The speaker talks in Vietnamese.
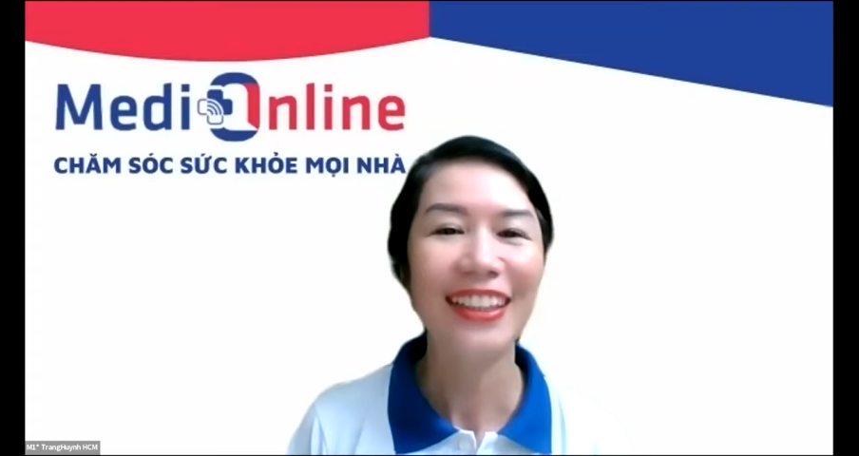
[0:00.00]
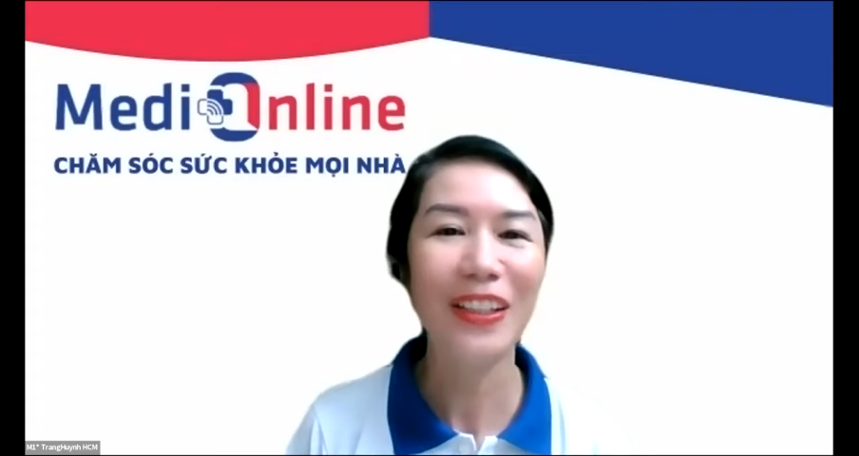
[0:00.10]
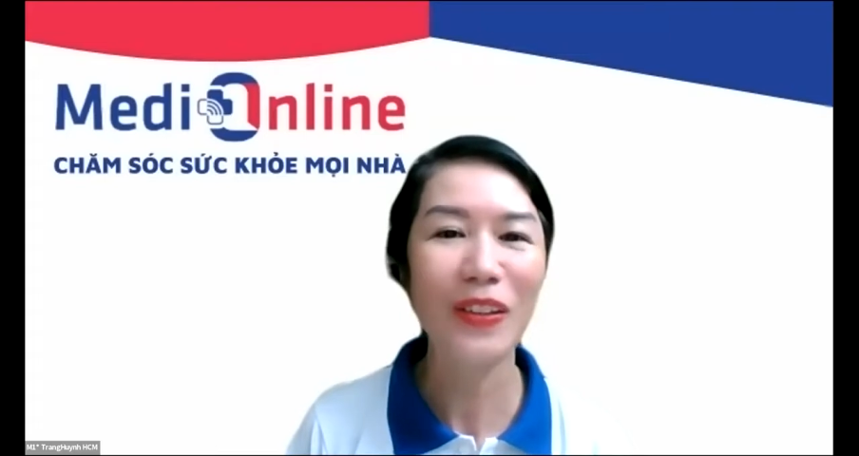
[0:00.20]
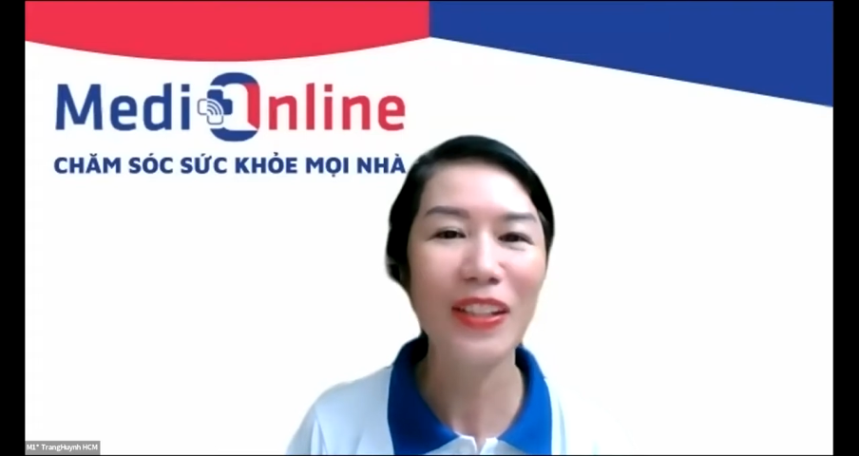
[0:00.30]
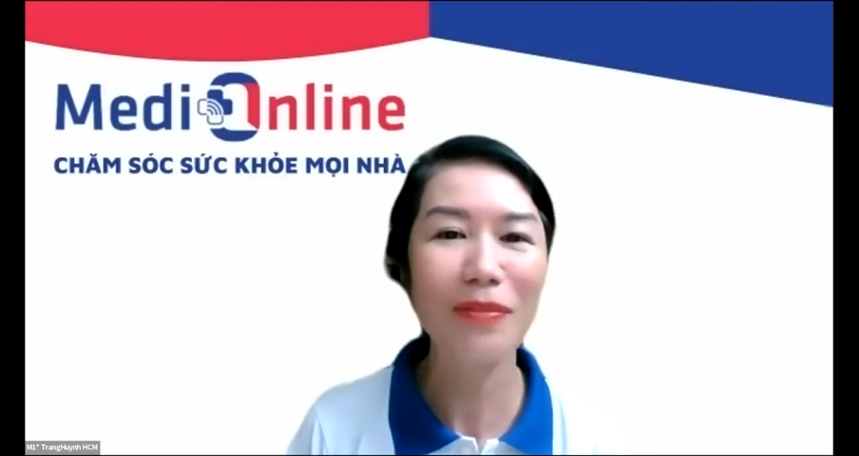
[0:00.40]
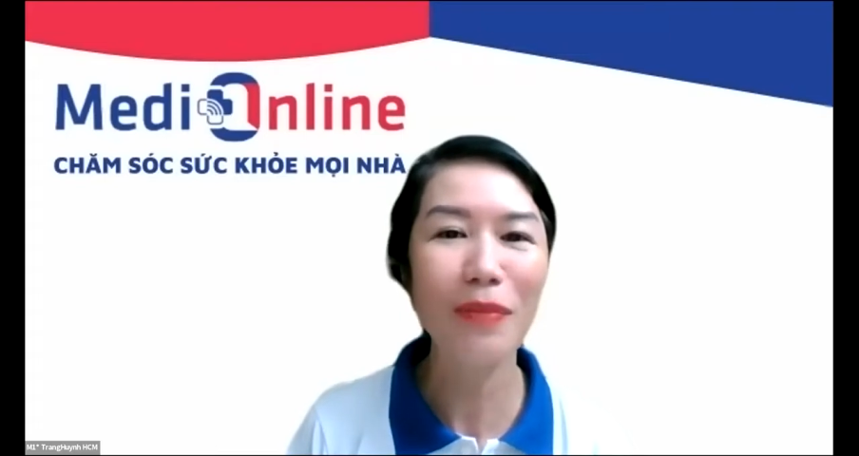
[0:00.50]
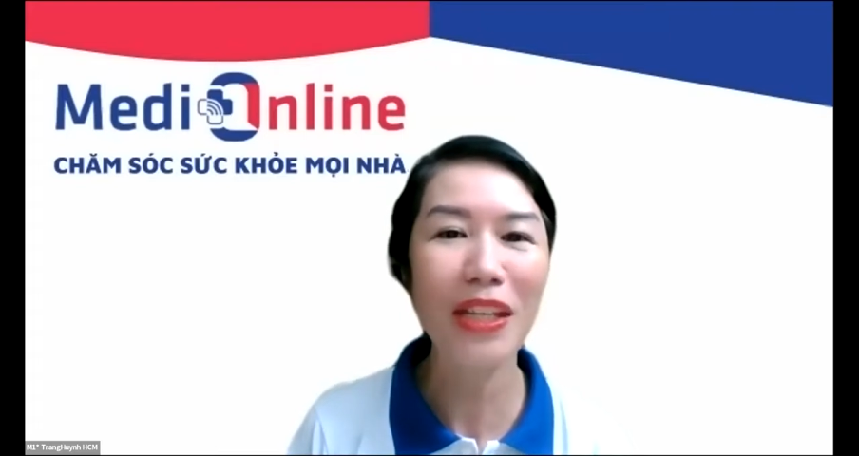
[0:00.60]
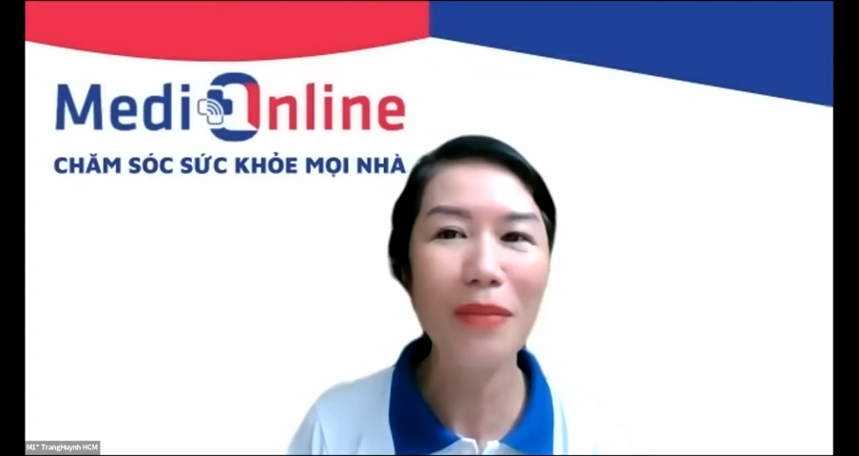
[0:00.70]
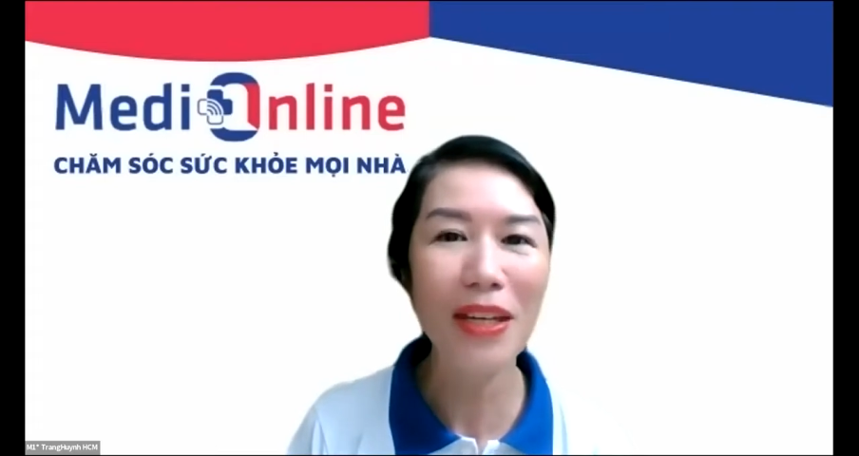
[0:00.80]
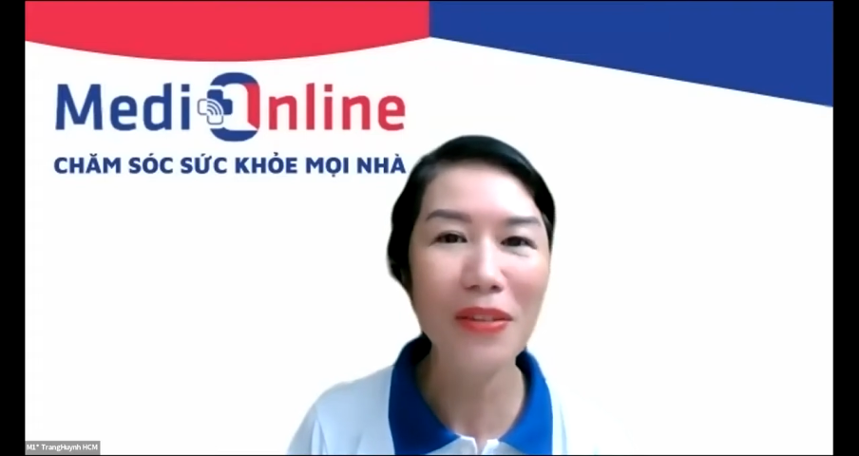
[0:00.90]
à, của
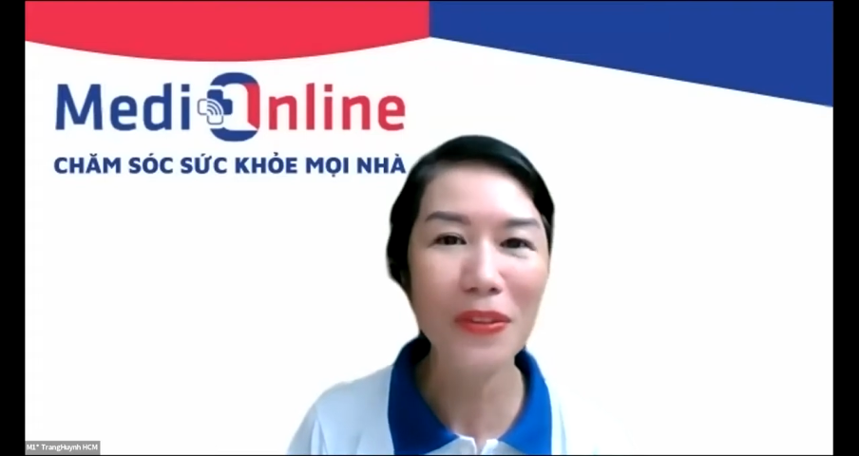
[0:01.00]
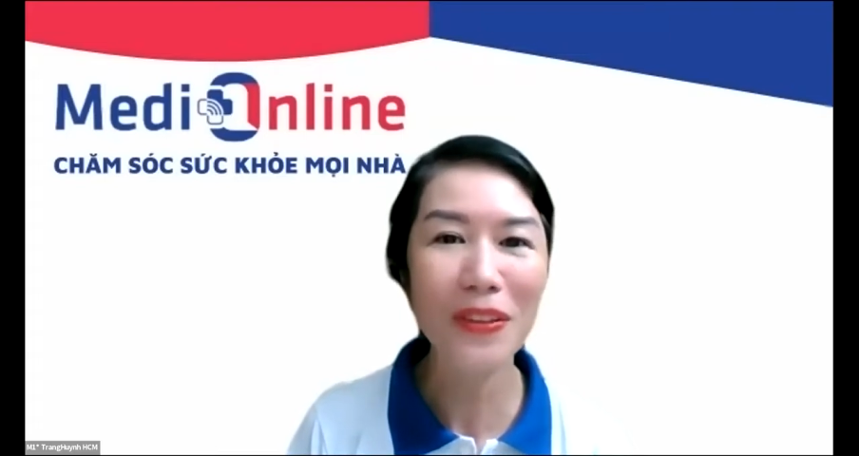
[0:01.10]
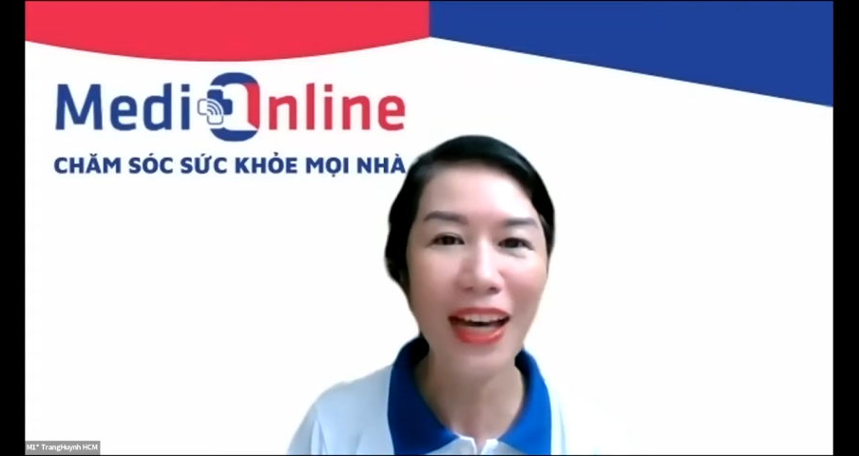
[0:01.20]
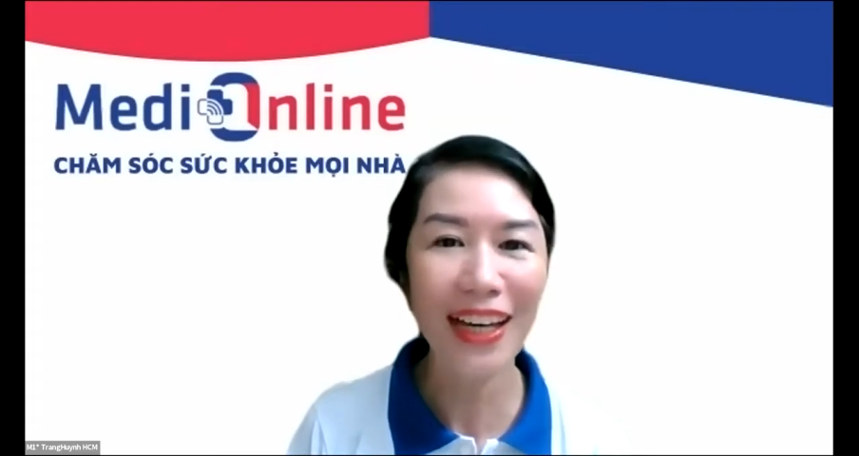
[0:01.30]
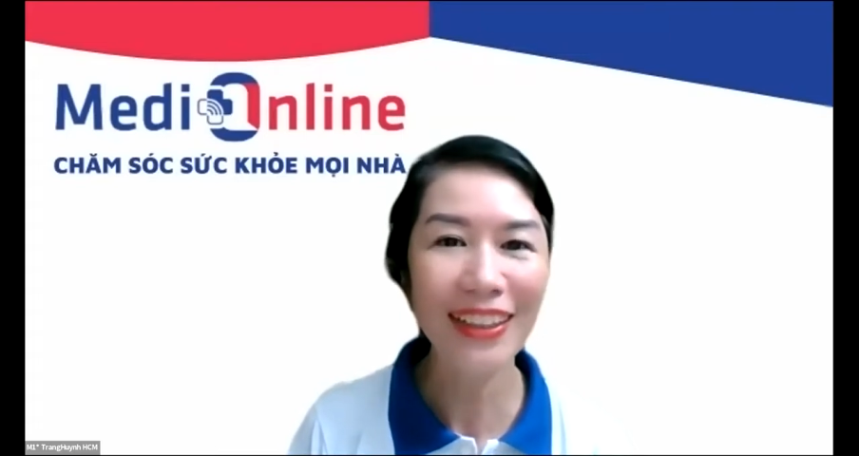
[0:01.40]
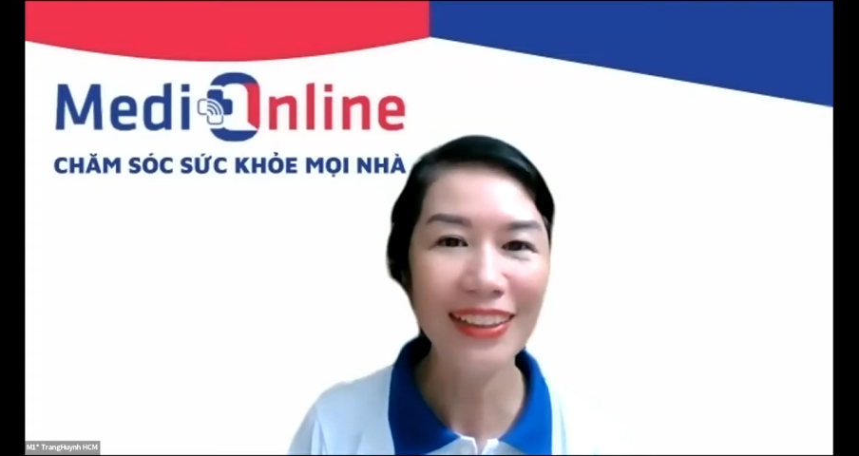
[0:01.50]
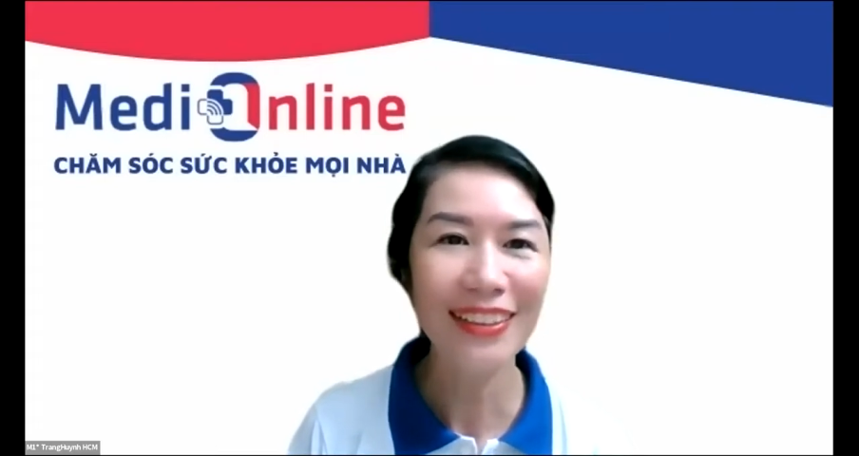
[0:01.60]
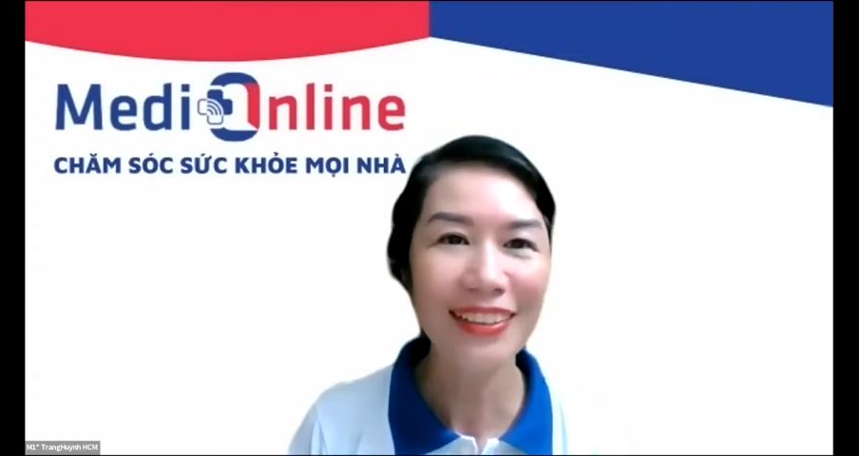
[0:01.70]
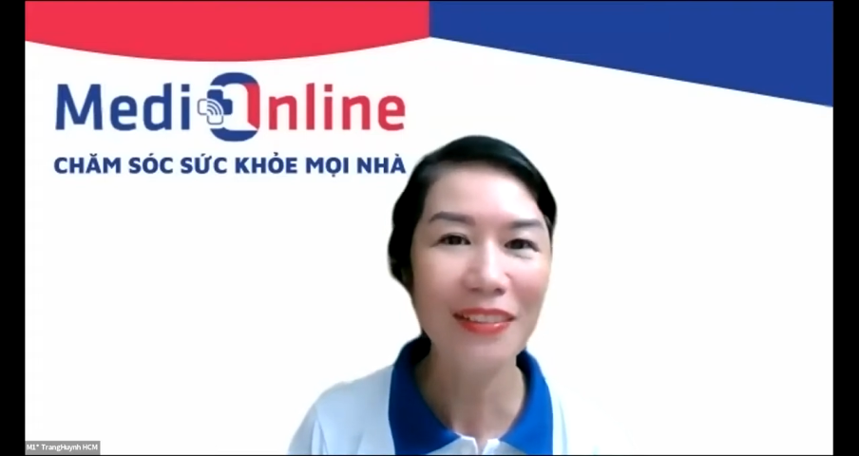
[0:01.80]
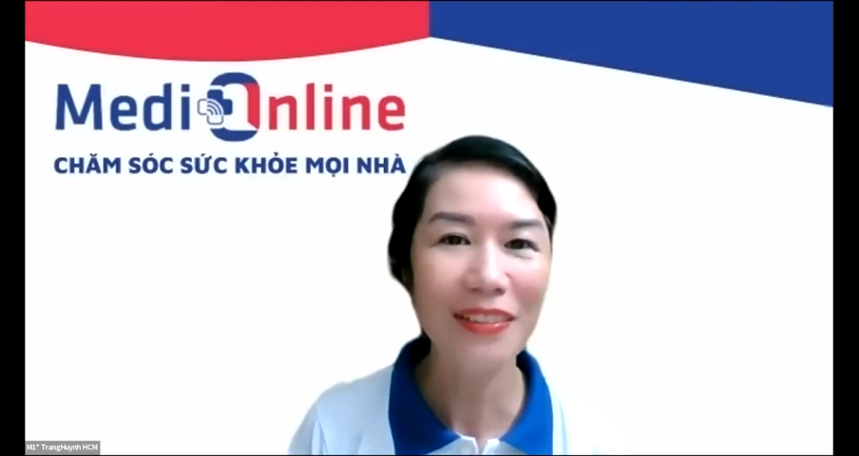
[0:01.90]
bdb phú thái
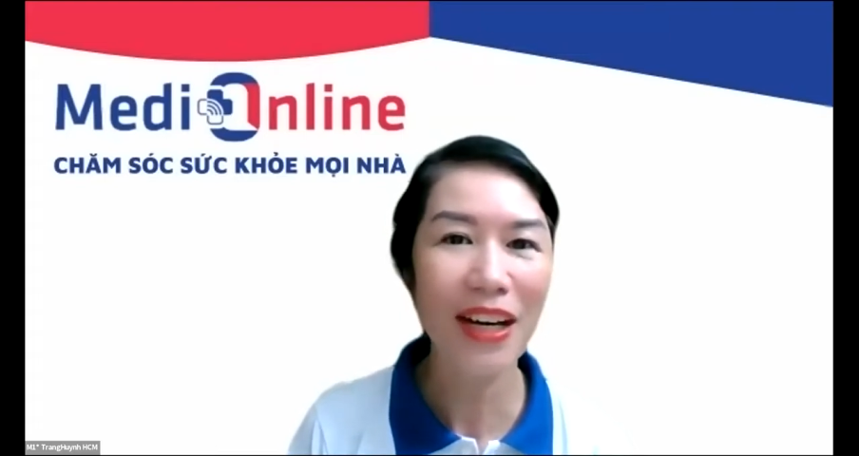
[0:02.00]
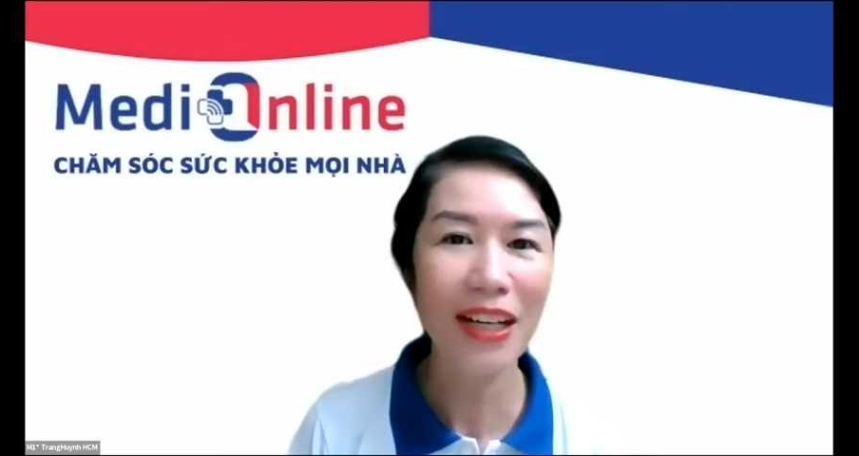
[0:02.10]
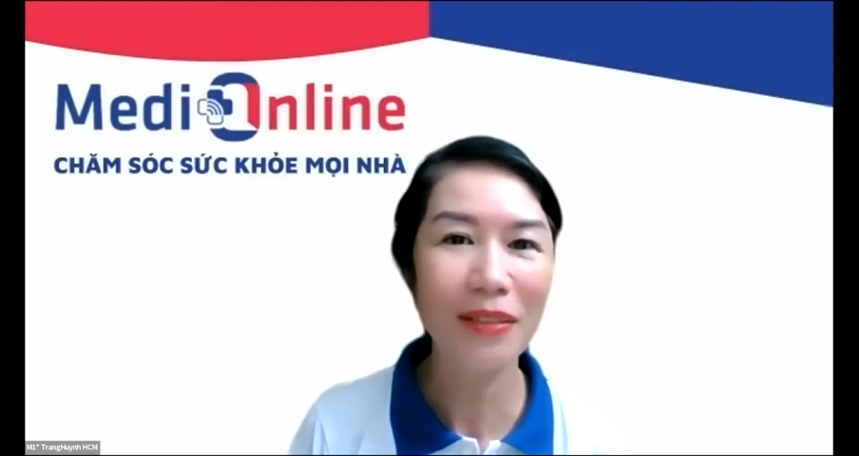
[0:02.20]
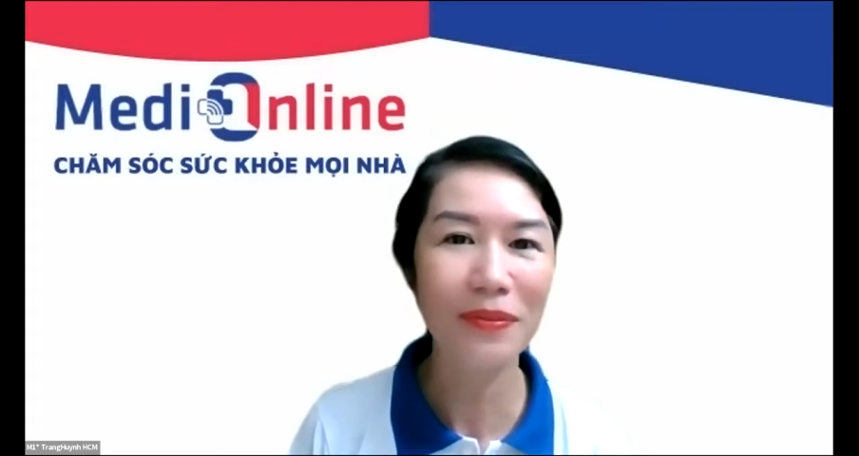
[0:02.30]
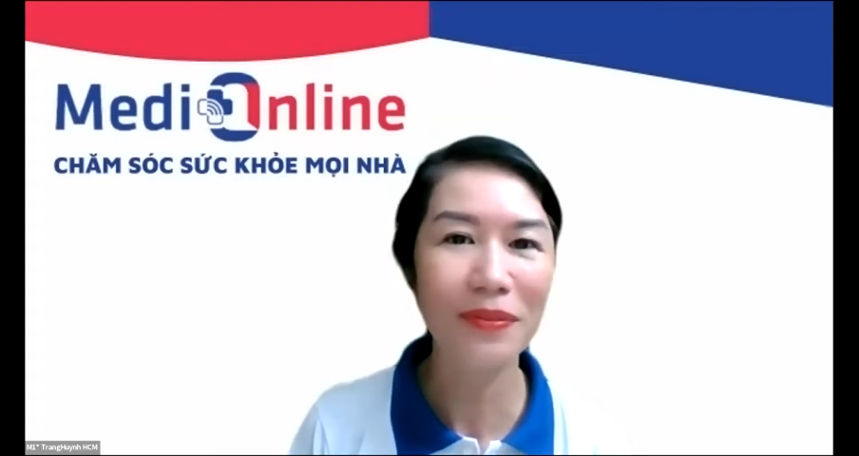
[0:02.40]
và